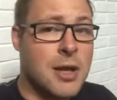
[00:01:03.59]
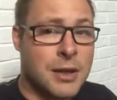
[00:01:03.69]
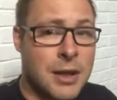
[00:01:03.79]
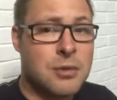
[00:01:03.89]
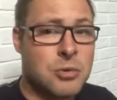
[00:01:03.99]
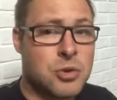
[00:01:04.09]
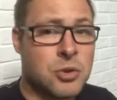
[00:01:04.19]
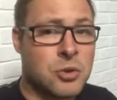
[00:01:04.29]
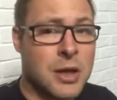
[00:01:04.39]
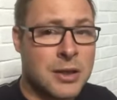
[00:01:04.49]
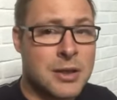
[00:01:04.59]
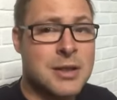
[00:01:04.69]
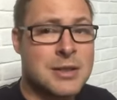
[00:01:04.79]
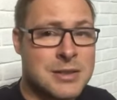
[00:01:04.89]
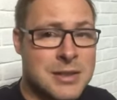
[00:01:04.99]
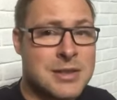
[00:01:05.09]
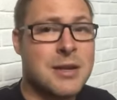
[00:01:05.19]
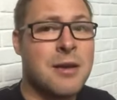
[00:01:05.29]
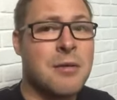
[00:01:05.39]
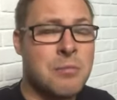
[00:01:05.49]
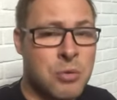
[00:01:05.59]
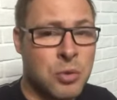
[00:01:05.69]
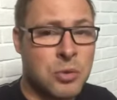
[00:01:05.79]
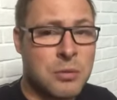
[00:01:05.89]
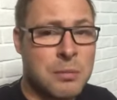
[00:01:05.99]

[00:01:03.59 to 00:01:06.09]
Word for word: Я думаю, что голы здесь будут.